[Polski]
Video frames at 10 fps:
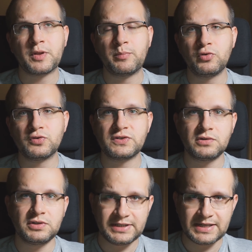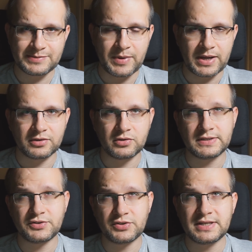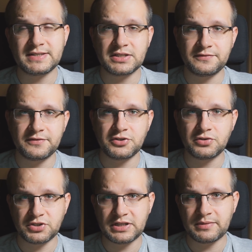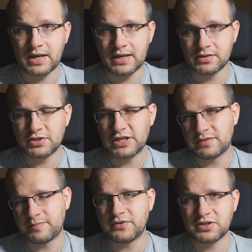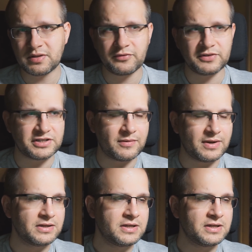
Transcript: plus Leaders Pack to jest 497 kart. Część pewnie się tam powtarzała.